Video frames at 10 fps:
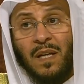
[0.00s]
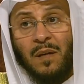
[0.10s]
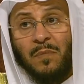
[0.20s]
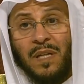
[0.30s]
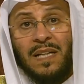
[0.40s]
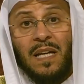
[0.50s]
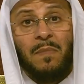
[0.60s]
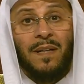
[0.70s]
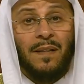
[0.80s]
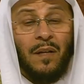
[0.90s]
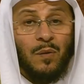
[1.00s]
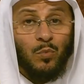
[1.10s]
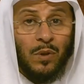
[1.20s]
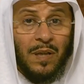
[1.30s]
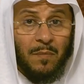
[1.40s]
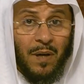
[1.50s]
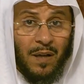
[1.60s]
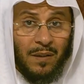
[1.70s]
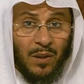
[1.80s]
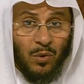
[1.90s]
من علامات القبول كما
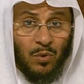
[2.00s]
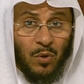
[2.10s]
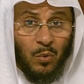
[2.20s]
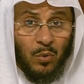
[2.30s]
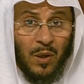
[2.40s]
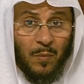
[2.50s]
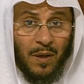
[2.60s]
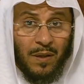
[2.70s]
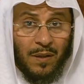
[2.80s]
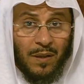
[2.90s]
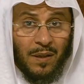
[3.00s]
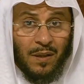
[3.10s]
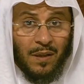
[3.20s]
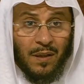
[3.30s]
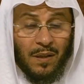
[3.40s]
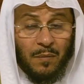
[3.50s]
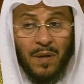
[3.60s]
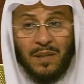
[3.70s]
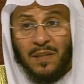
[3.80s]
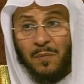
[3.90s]
يذكر العلماء
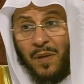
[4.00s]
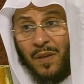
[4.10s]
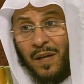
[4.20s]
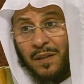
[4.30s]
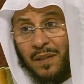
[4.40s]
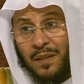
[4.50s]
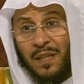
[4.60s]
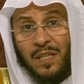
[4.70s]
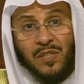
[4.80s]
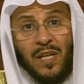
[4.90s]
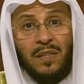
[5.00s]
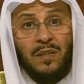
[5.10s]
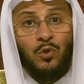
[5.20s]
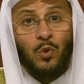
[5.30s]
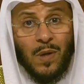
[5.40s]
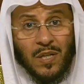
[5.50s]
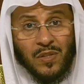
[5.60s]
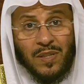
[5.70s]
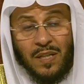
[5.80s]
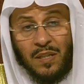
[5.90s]
بعد رمضان أن الإنسان
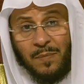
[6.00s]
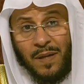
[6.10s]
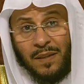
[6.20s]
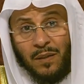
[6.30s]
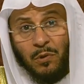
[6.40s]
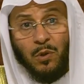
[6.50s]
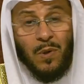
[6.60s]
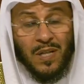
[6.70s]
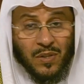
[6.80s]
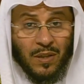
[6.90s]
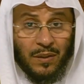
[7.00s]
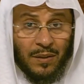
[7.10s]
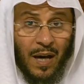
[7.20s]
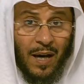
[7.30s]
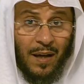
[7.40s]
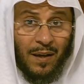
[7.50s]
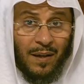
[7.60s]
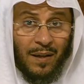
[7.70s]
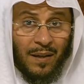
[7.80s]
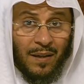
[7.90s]
يواصل العبادة ويواصل الطاعة
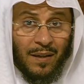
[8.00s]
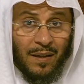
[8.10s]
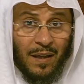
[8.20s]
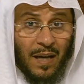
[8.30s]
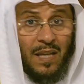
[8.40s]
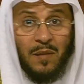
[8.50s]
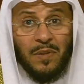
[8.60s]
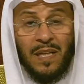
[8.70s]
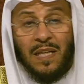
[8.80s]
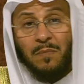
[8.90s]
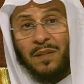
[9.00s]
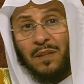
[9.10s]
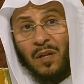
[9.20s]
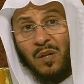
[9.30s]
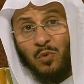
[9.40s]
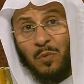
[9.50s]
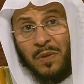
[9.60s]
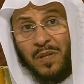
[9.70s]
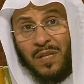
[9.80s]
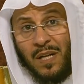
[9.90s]
هذه من علامات القبول
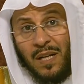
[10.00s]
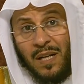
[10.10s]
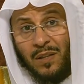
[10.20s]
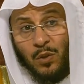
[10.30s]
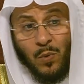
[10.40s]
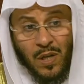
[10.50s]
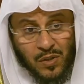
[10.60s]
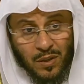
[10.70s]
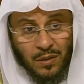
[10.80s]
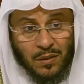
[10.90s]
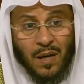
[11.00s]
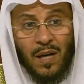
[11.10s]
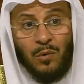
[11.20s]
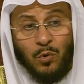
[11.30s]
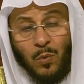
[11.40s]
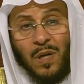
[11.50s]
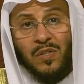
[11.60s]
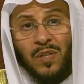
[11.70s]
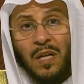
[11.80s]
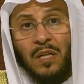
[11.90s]
بإذن الله يواصل الطاعة
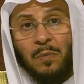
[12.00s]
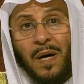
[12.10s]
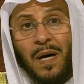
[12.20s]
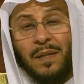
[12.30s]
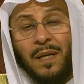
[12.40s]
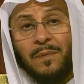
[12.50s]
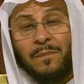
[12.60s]
ويواصل العبادة